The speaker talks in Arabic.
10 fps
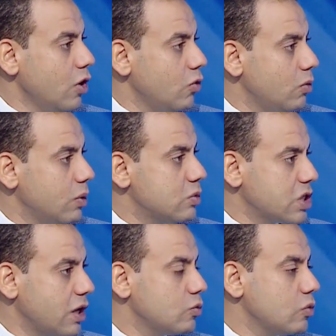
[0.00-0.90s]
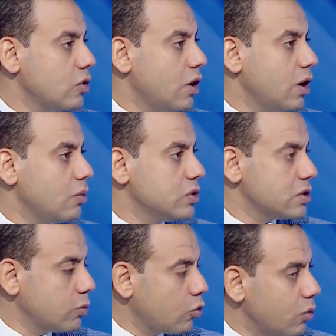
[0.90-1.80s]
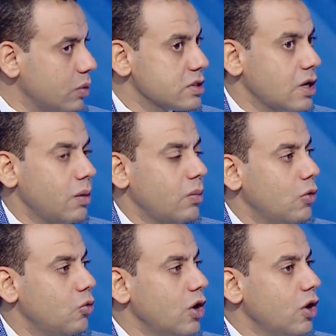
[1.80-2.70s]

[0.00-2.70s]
ومش اه بالظبط وعمله صعبه